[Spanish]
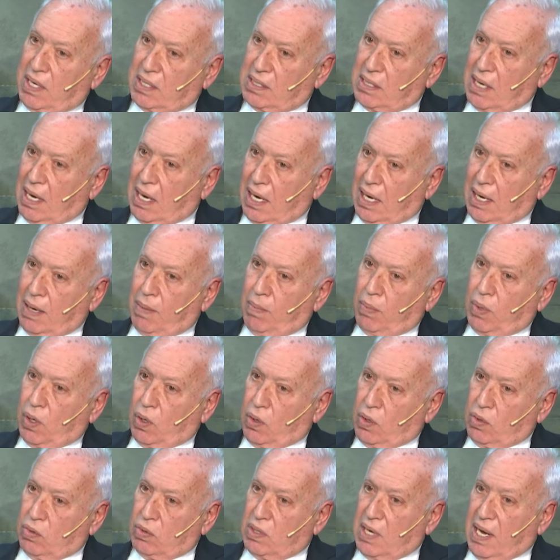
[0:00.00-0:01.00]
es el ejemplo
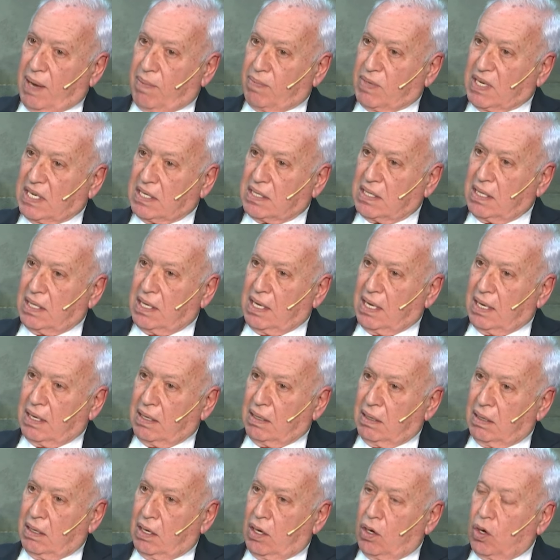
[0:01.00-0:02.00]
de una amnistía
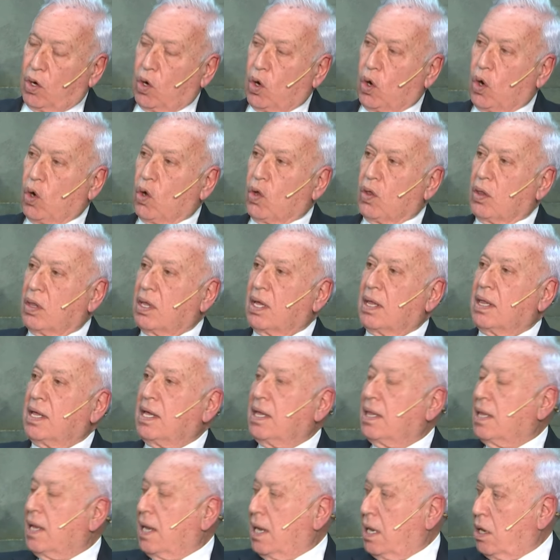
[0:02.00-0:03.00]

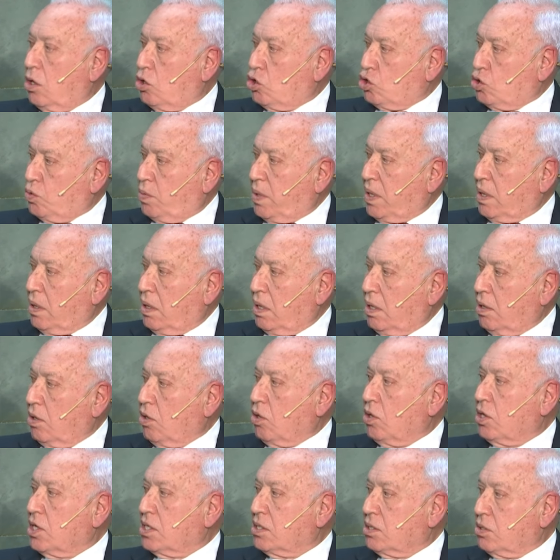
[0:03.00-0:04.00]
concedida a los
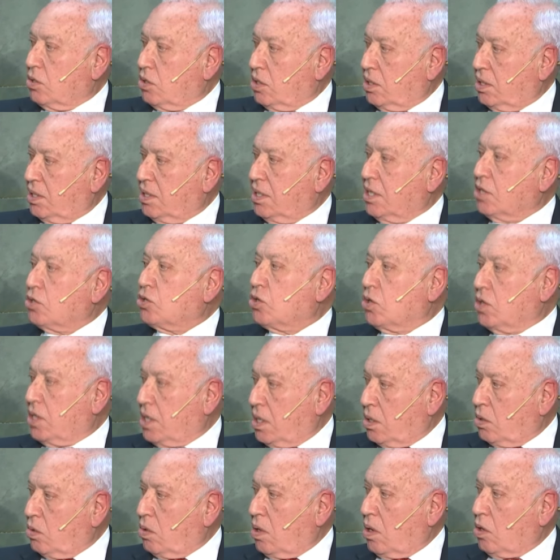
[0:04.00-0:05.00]
vencedores
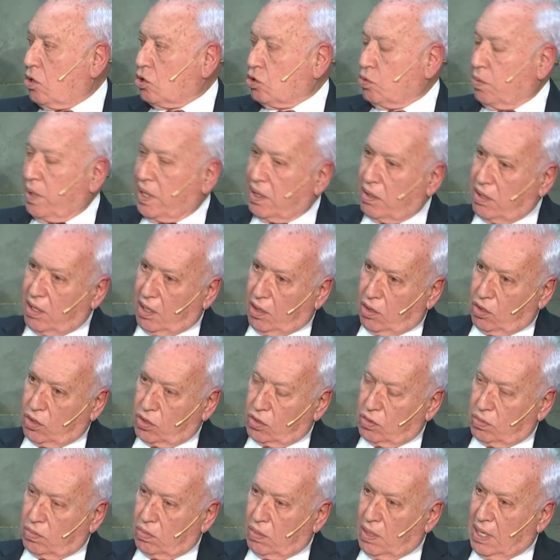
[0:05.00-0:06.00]
desoyendo a los
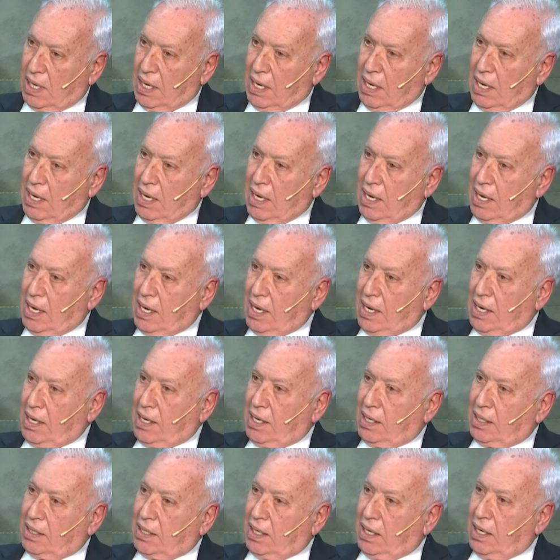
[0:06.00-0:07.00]
vencidos.
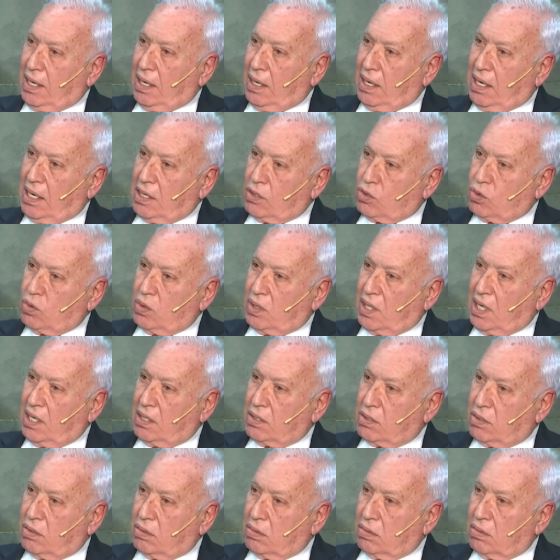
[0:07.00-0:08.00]
Y tiene, es un
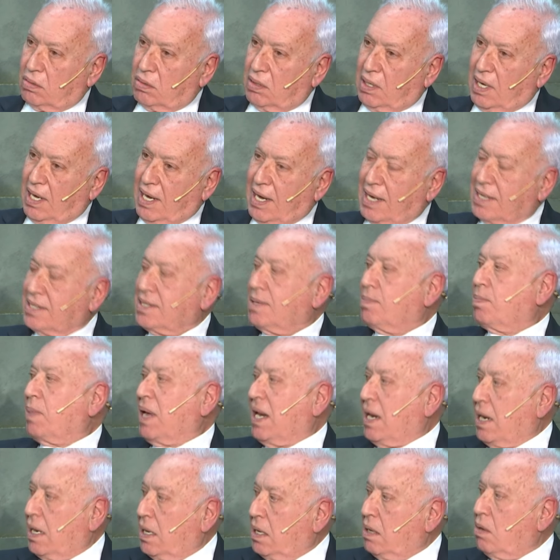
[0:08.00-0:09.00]
texto casi
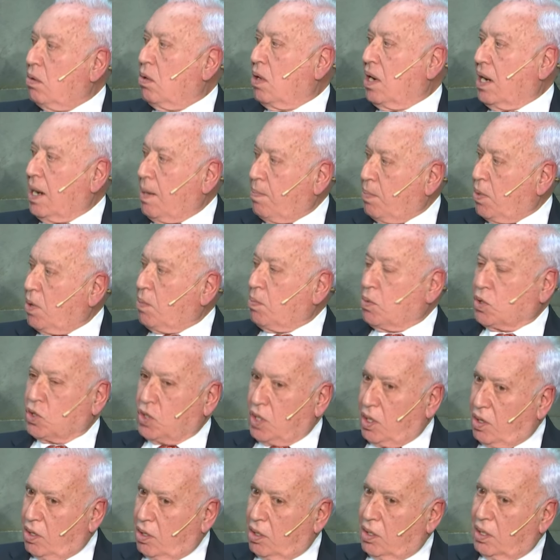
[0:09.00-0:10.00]
paralelo a la
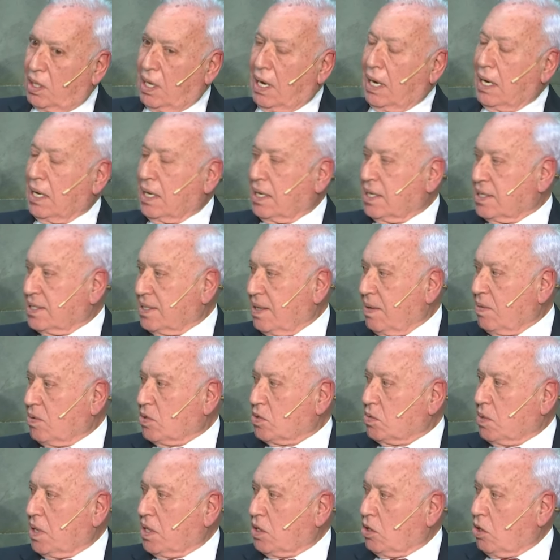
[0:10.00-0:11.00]
proposición de ley que
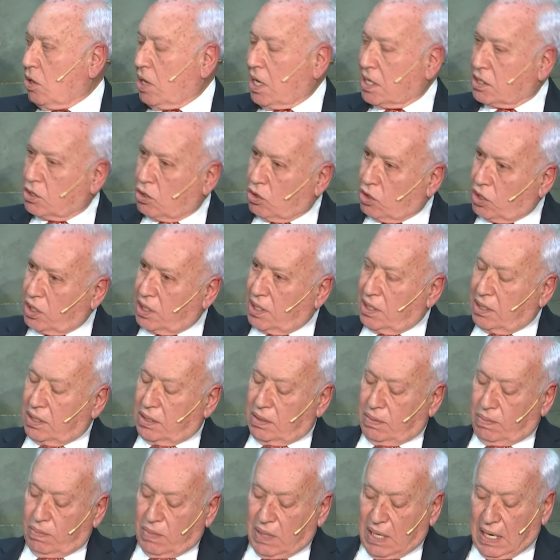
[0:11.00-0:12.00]
estamos viendo en las
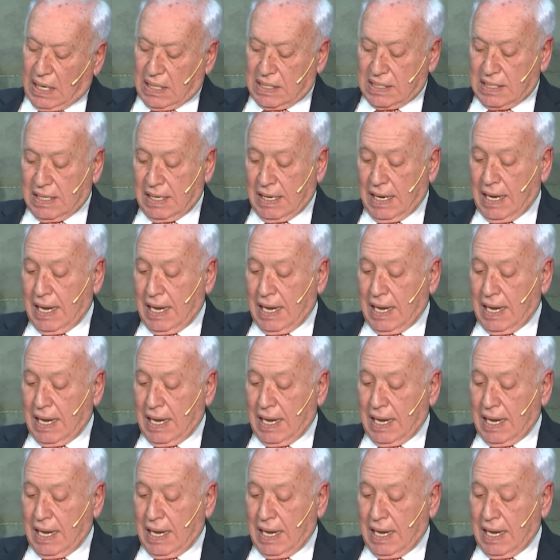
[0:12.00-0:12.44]
Cortes. Veréis,